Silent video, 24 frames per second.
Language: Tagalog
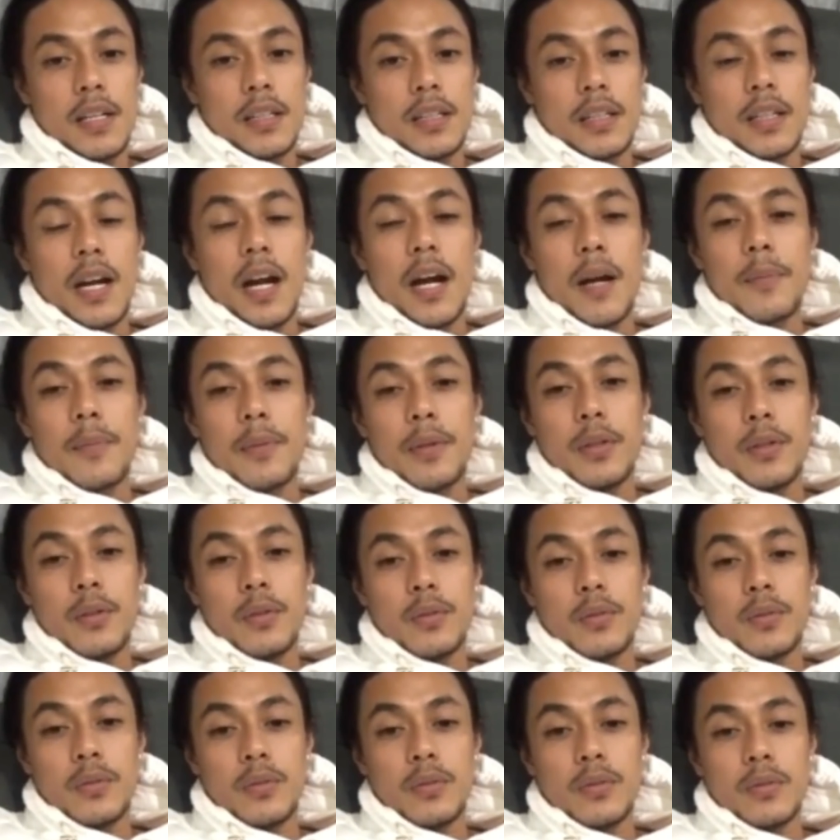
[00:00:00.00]
Grabe
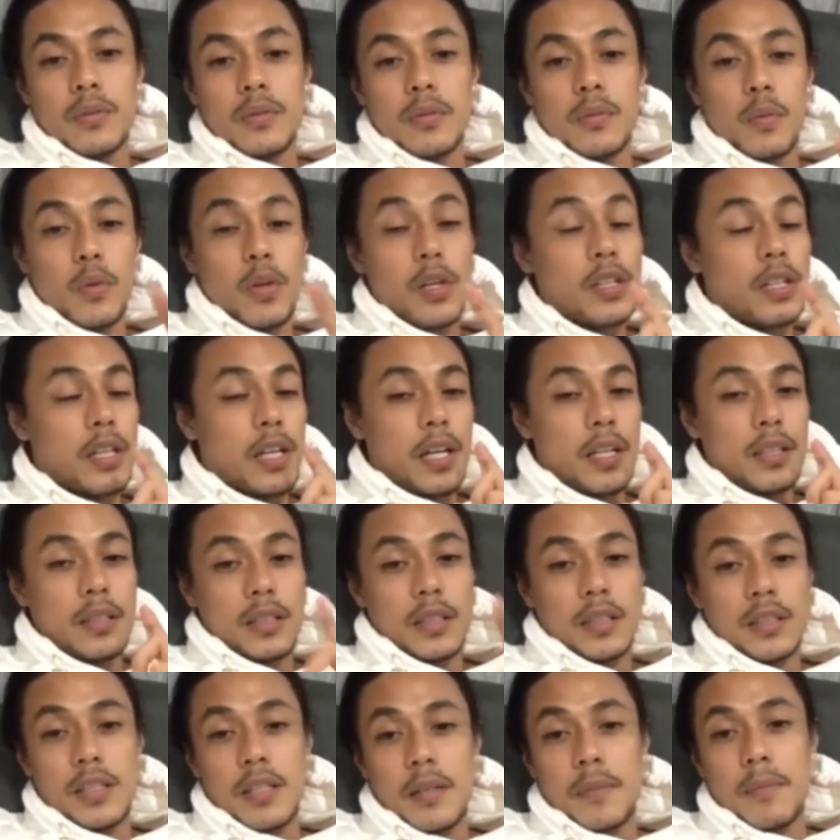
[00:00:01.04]
yung work
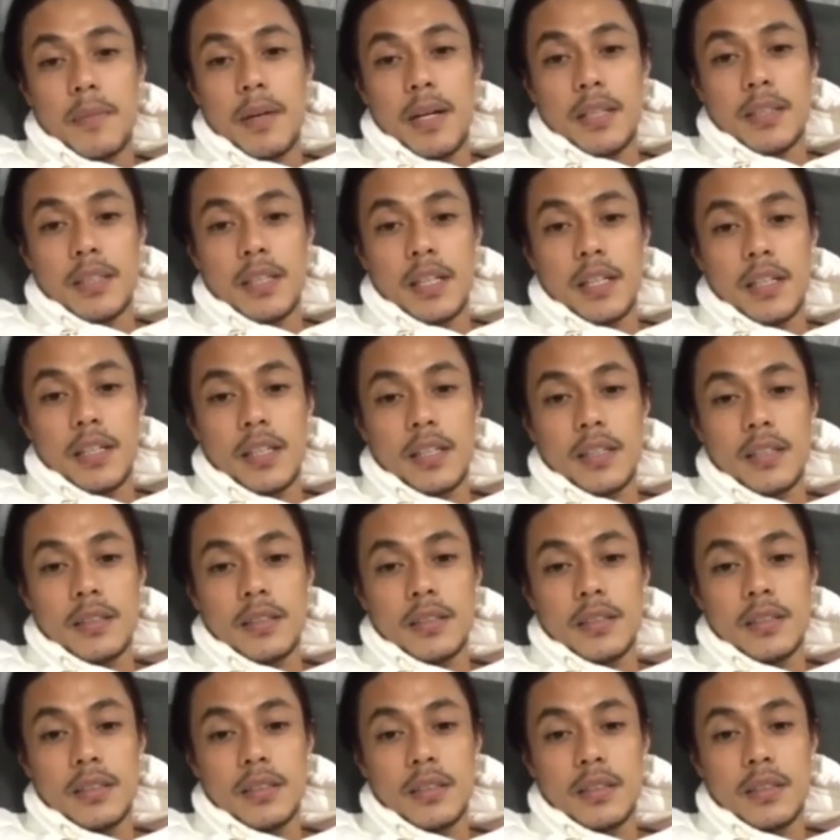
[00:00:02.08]
ethic ng batang yan.